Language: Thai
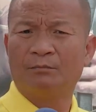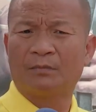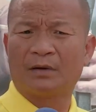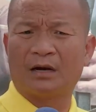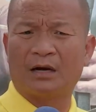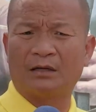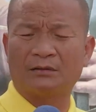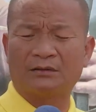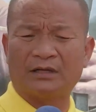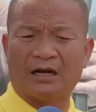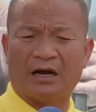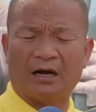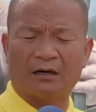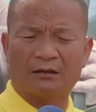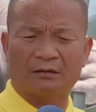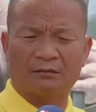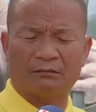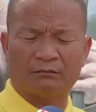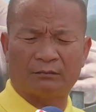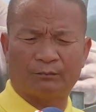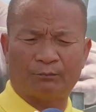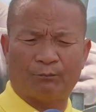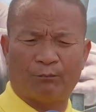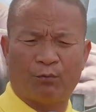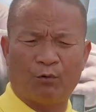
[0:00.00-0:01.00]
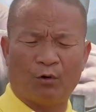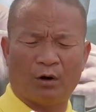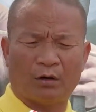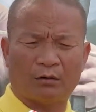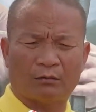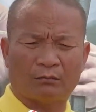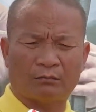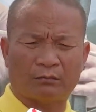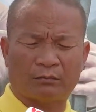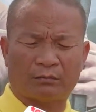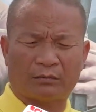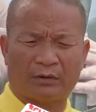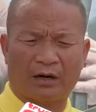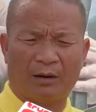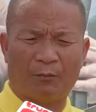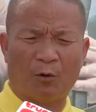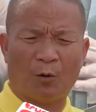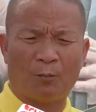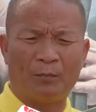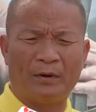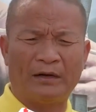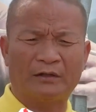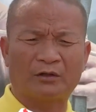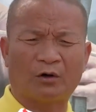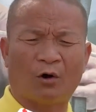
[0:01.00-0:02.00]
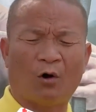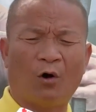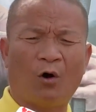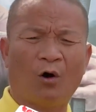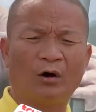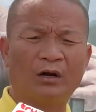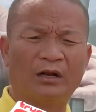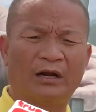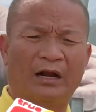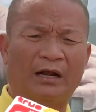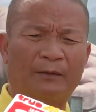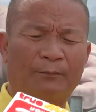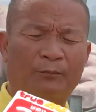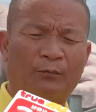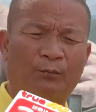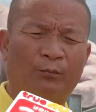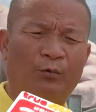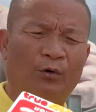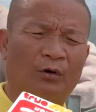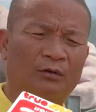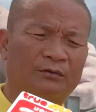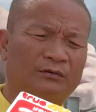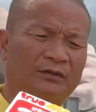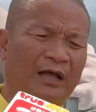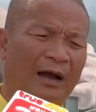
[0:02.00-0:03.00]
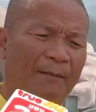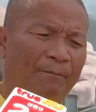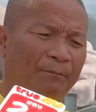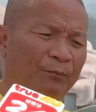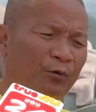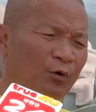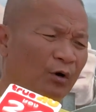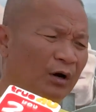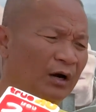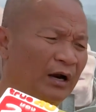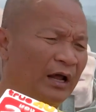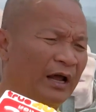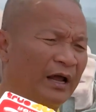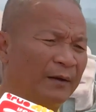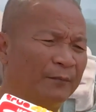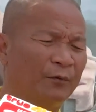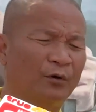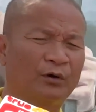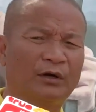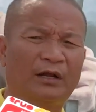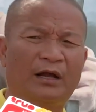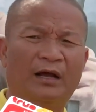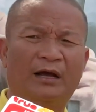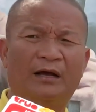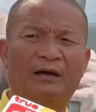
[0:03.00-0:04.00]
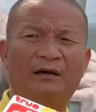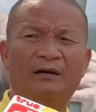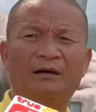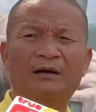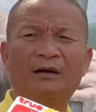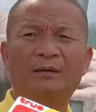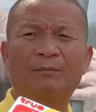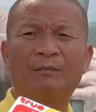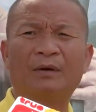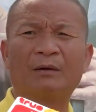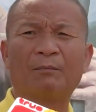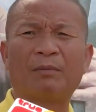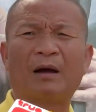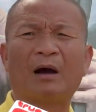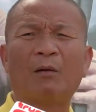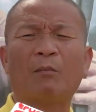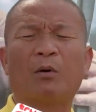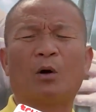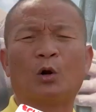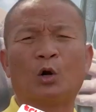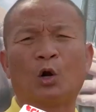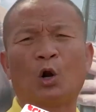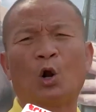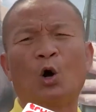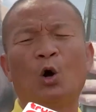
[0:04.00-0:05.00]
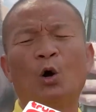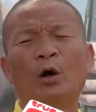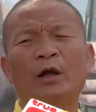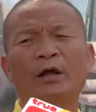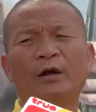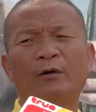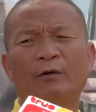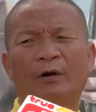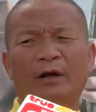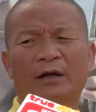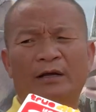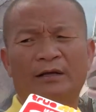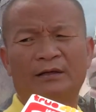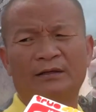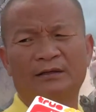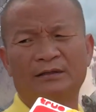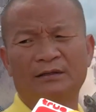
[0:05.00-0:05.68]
เกิดจากพวกระบบในท้องนี่แหละพวกตับพวกอะไรพวกเนี้ยมันพักผ่อนน้อยด้วย